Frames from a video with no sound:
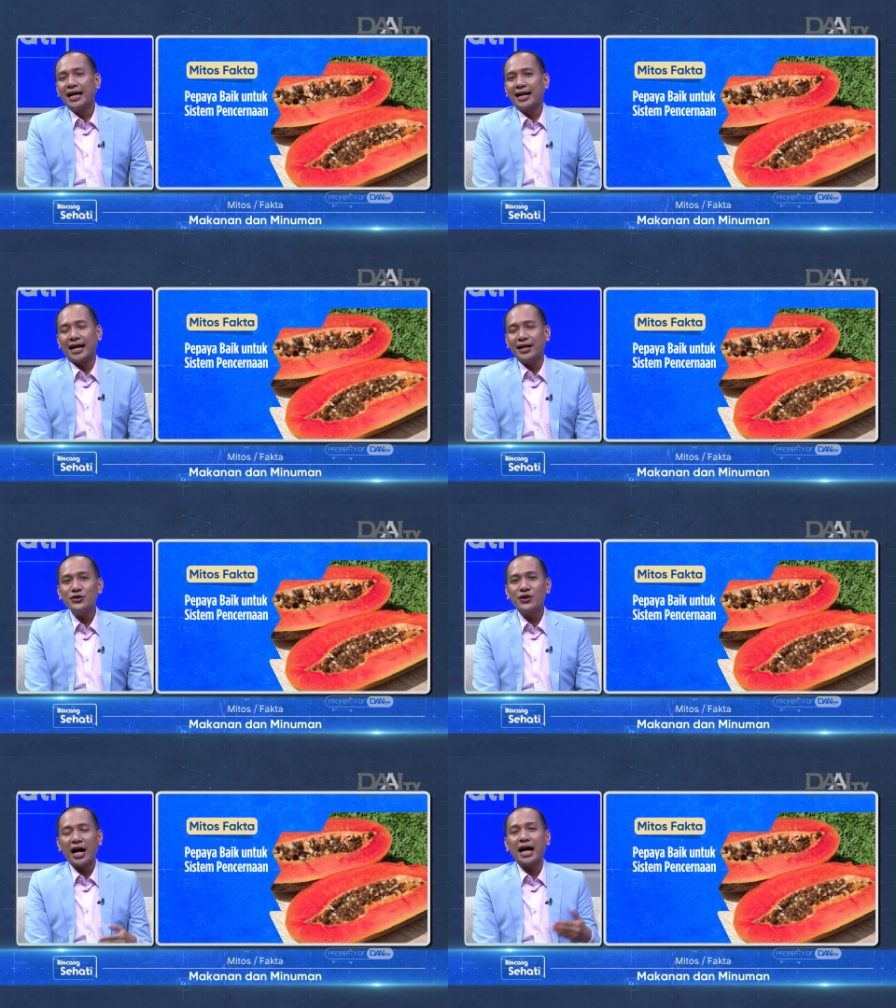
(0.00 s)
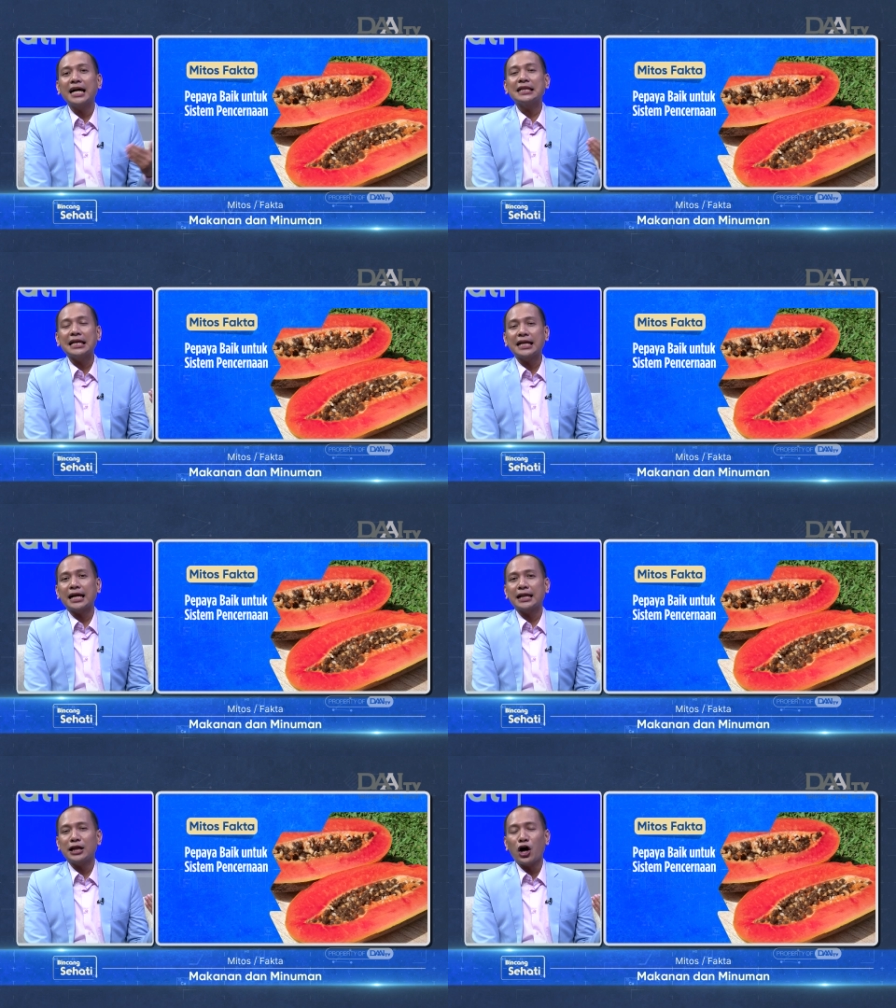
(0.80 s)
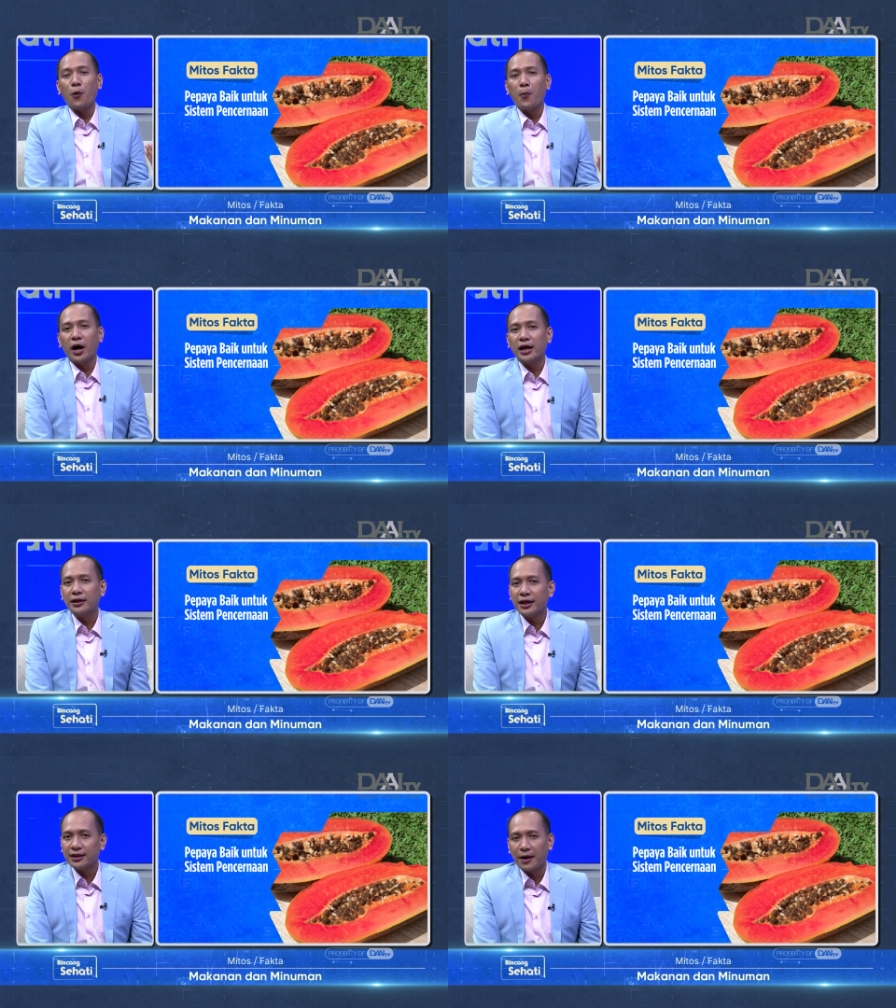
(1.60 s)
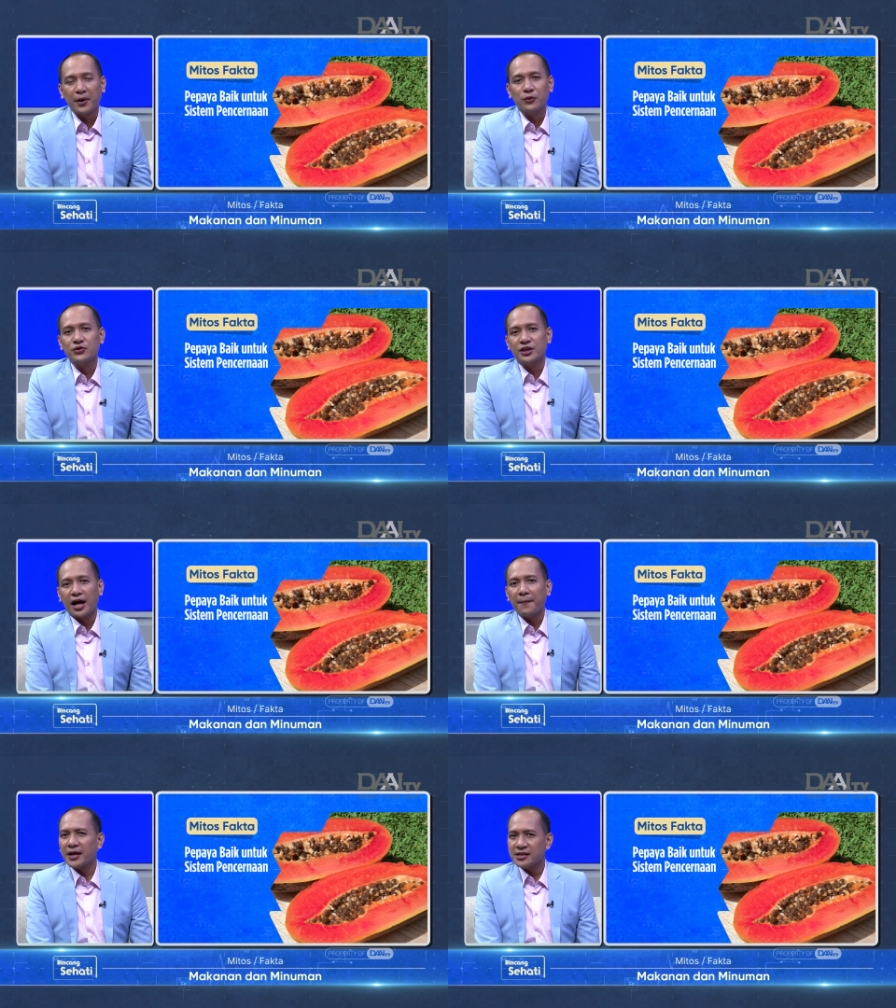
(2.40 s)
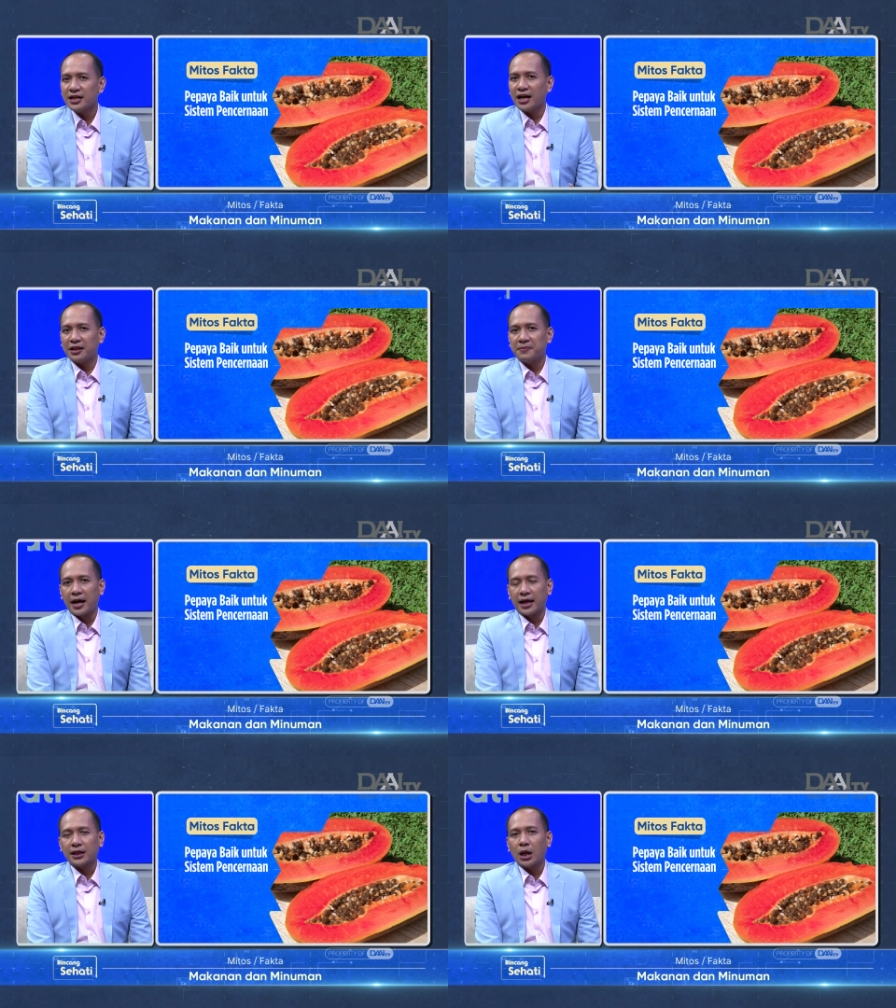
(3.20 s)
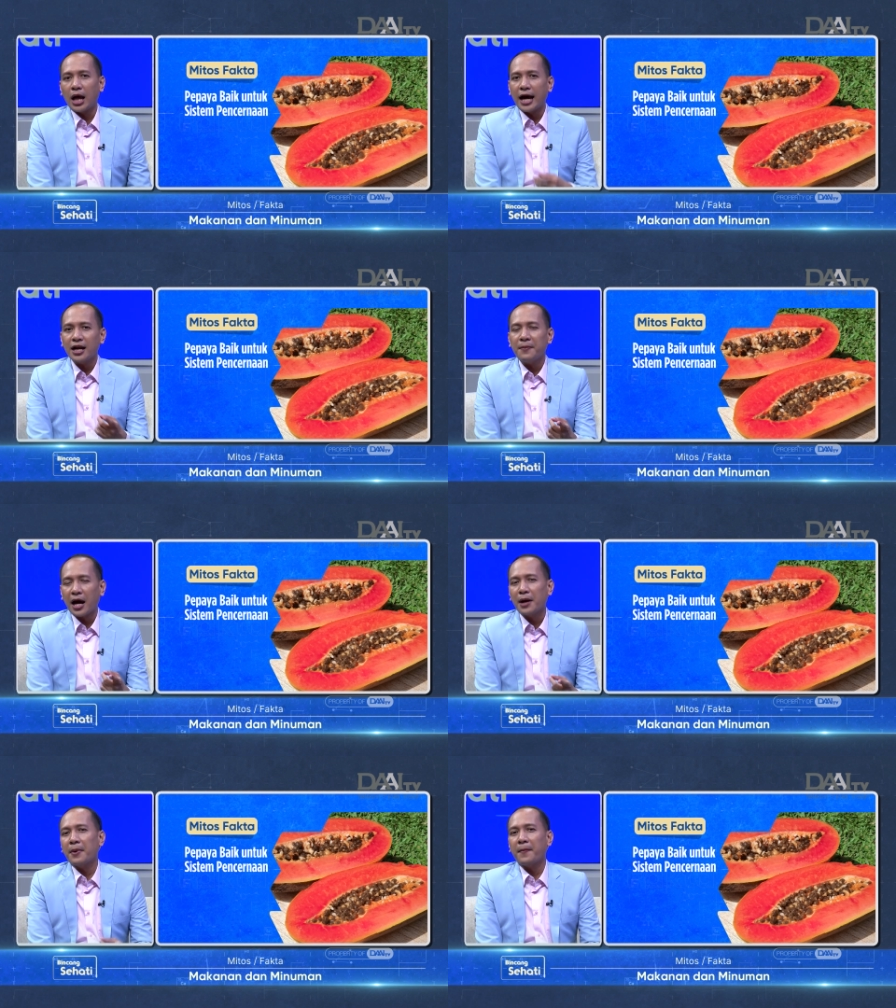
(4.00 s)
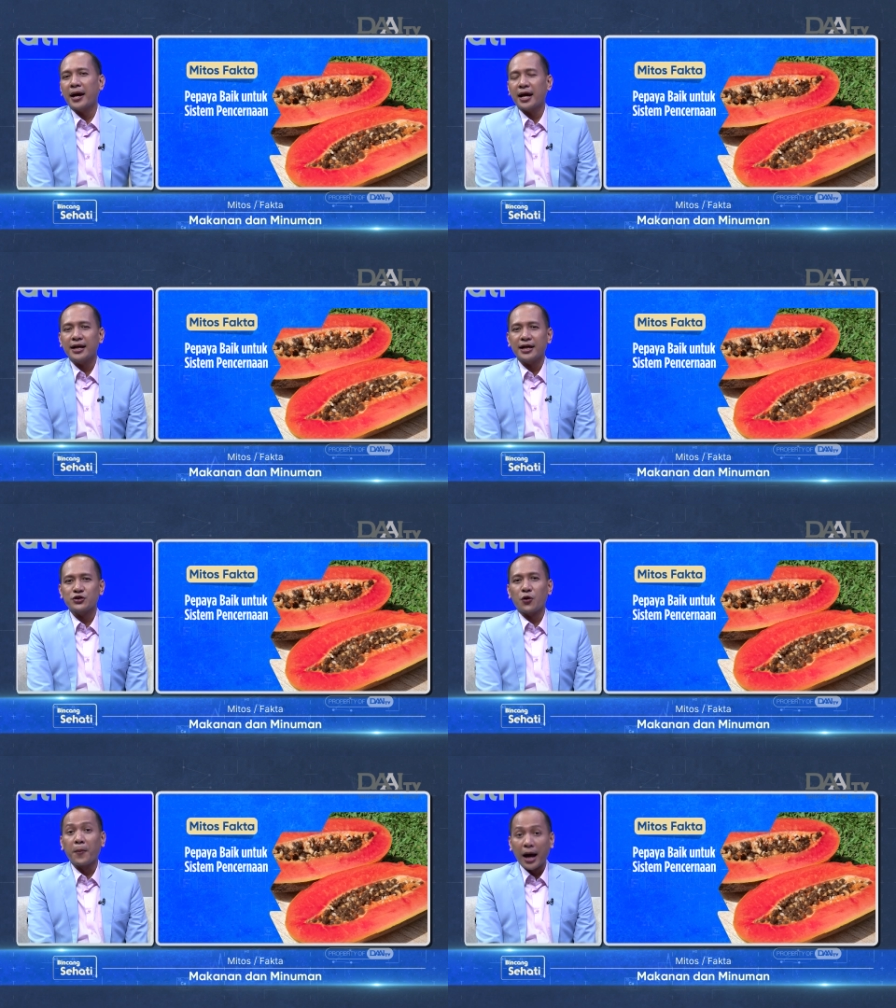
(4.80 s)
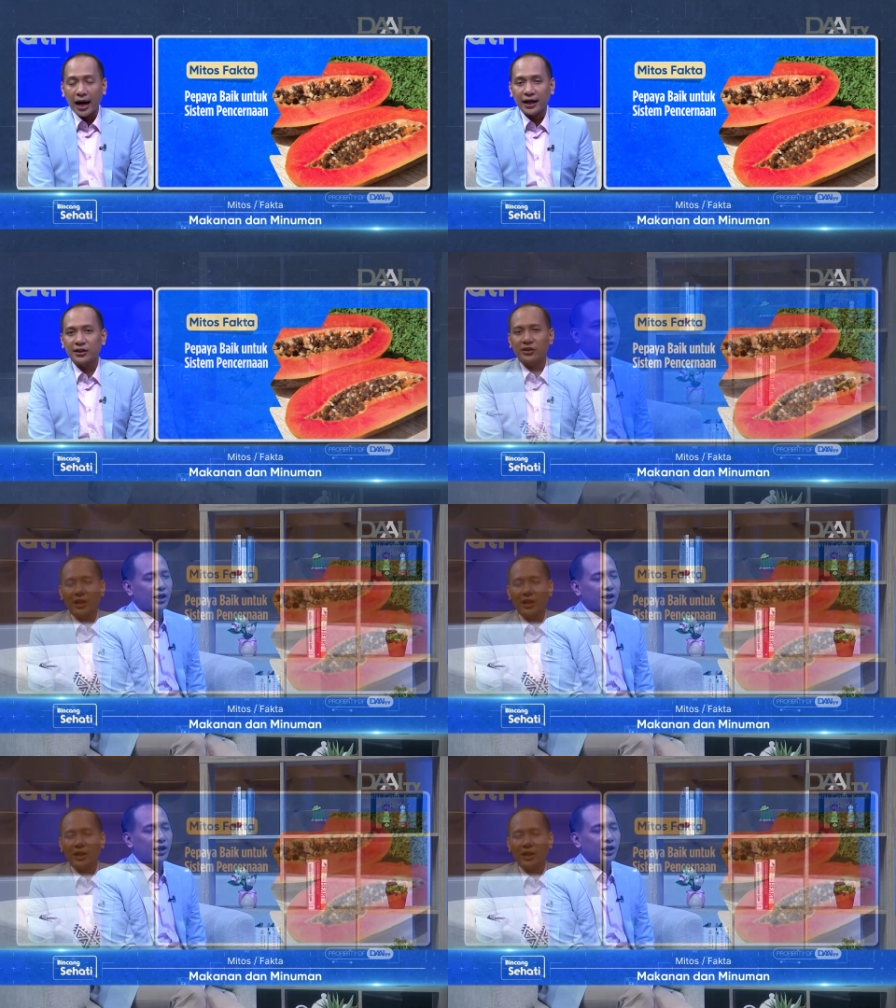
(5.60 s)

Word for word: Nah ini juga ketika kita ngomongin kita manusia pasti relate banget. Kalau Anda makan papaya deh coba gitu